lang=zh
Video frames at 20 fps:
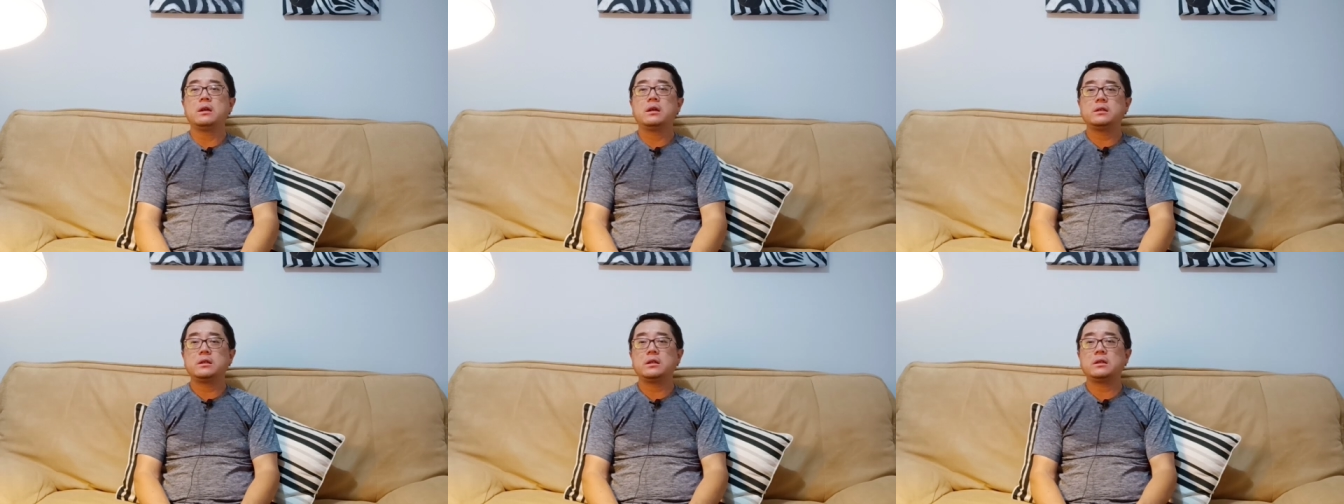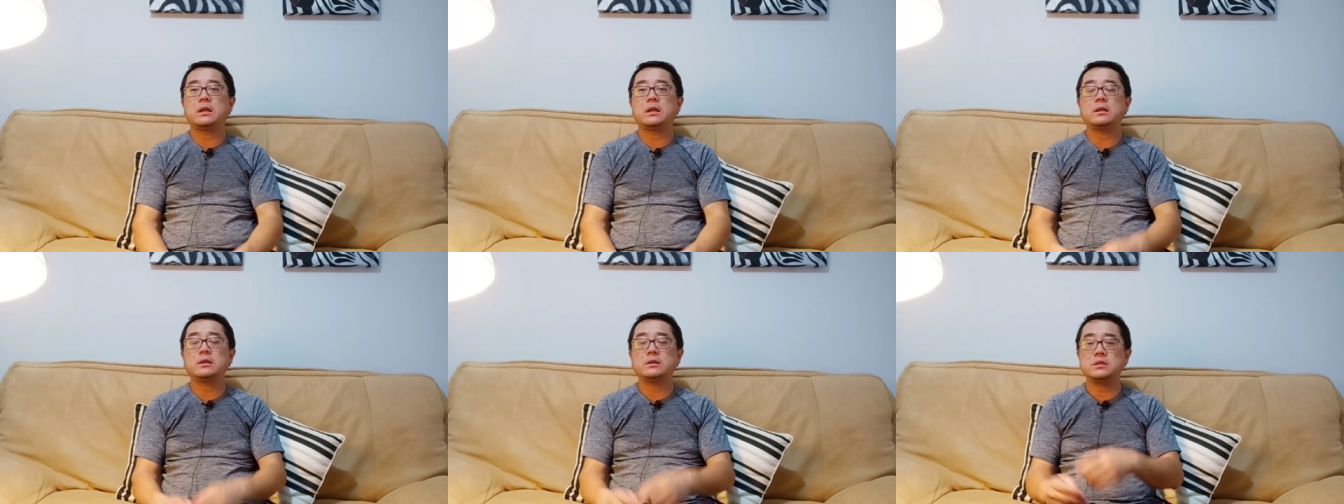现
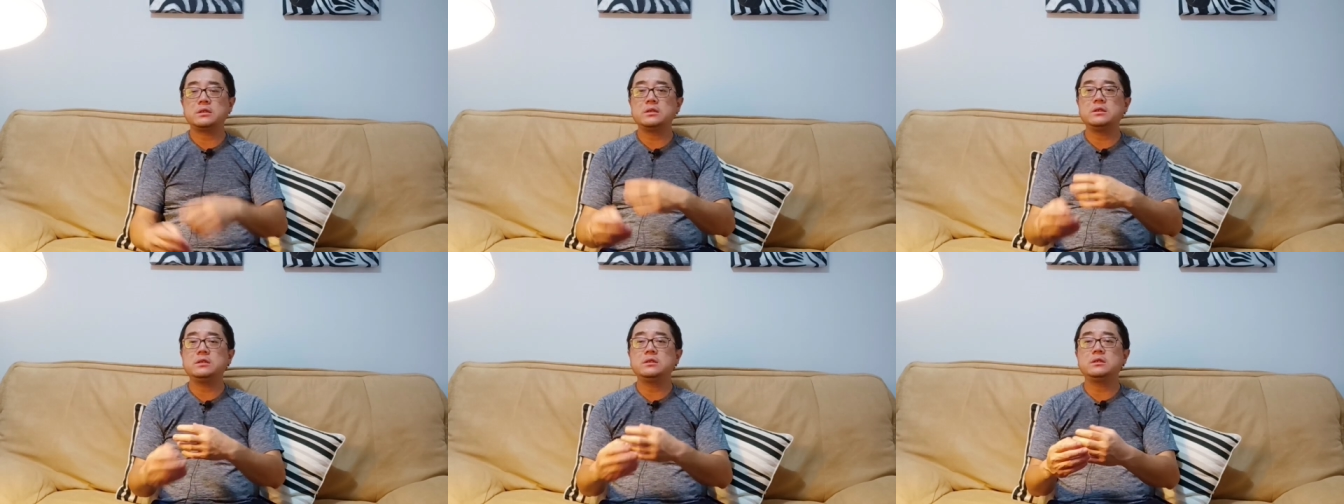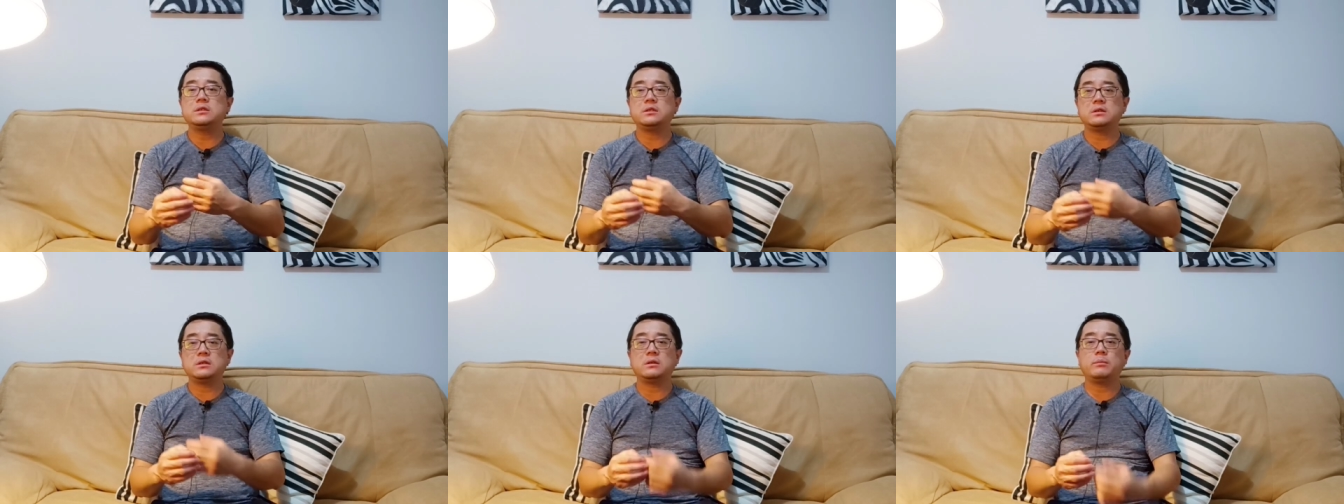在它的基因
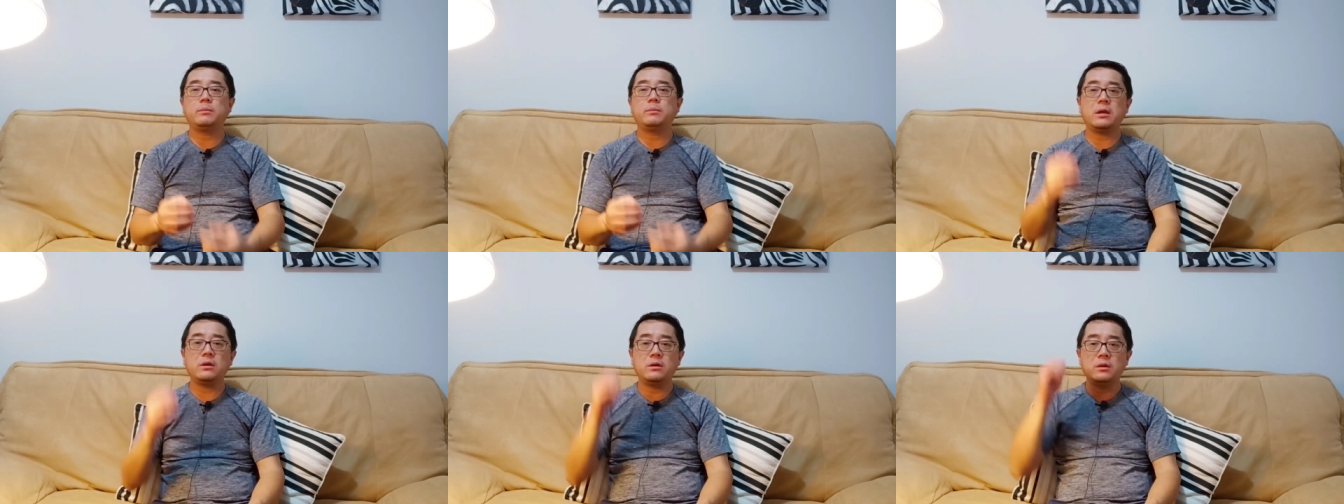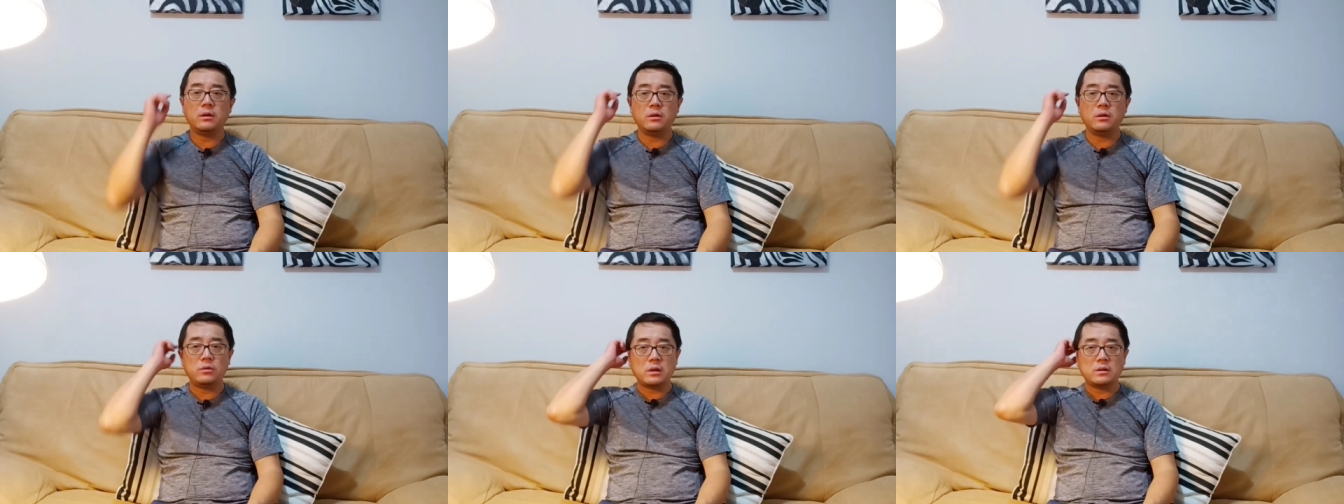进行了变
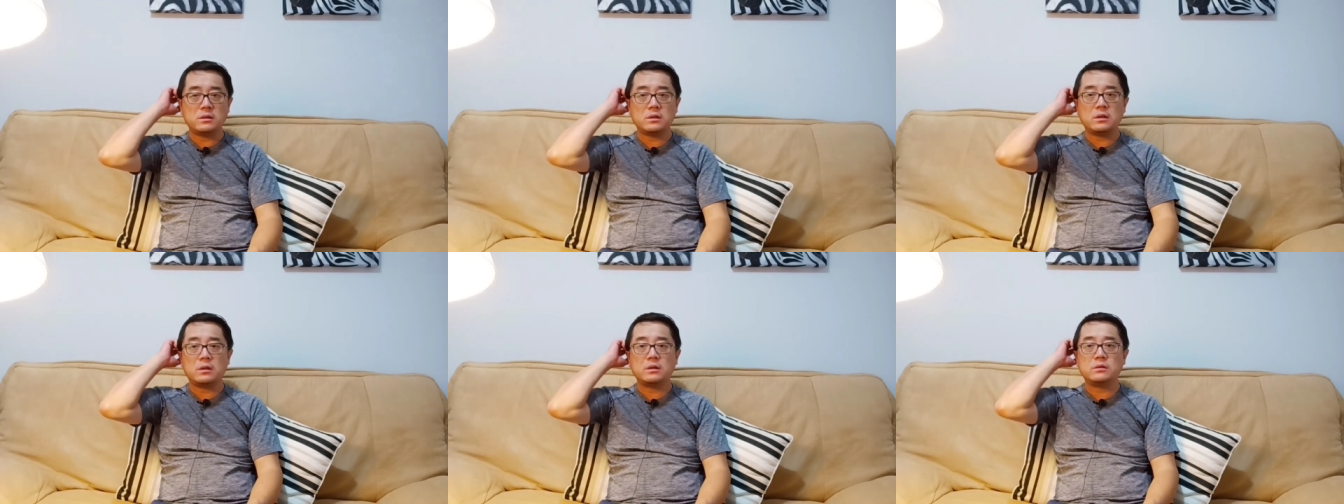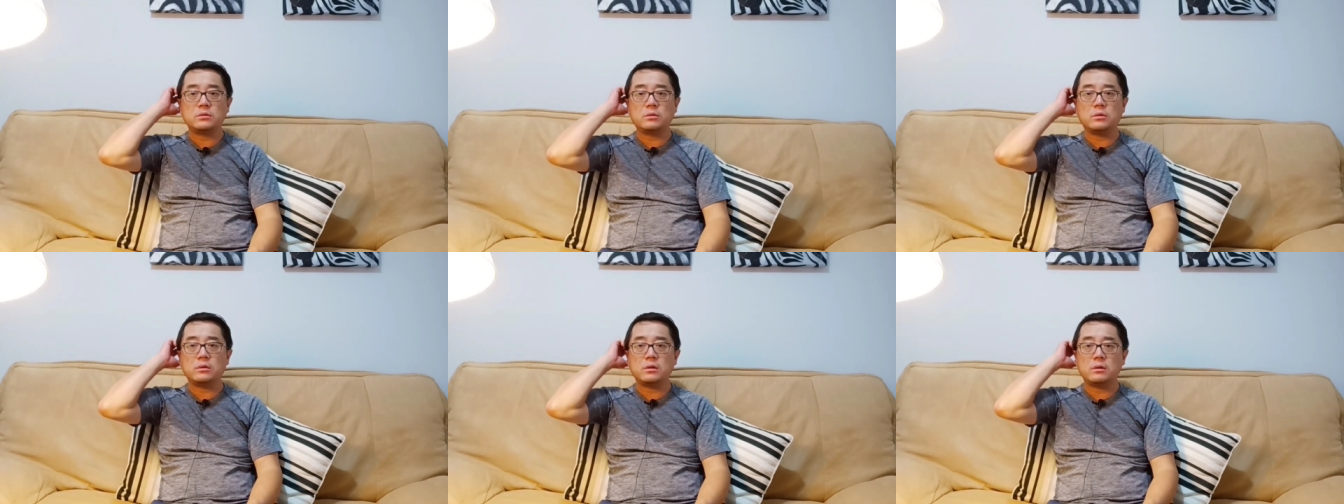异，选择了这
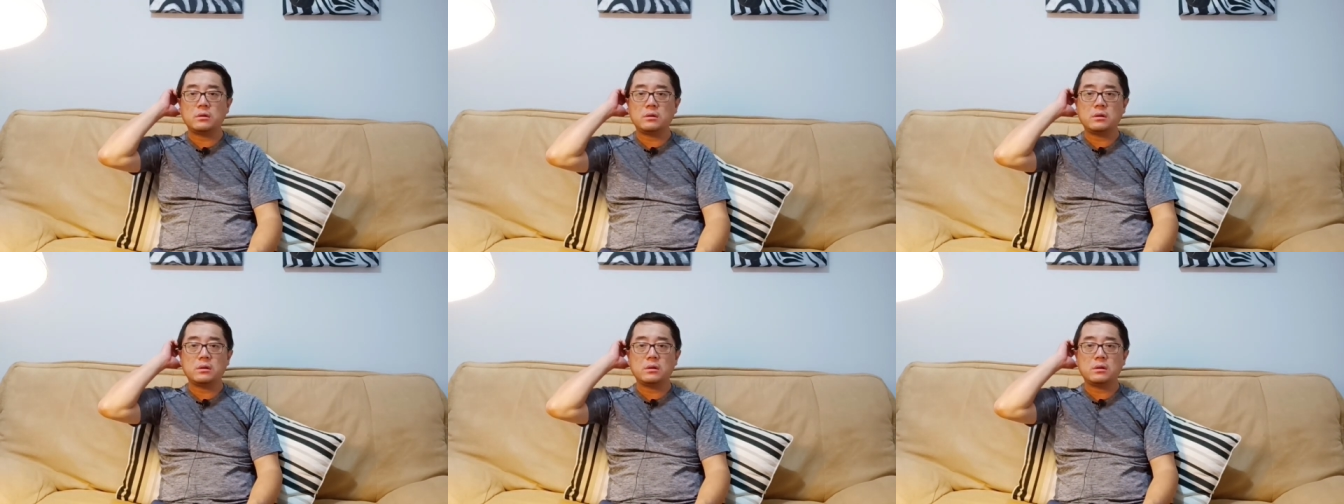种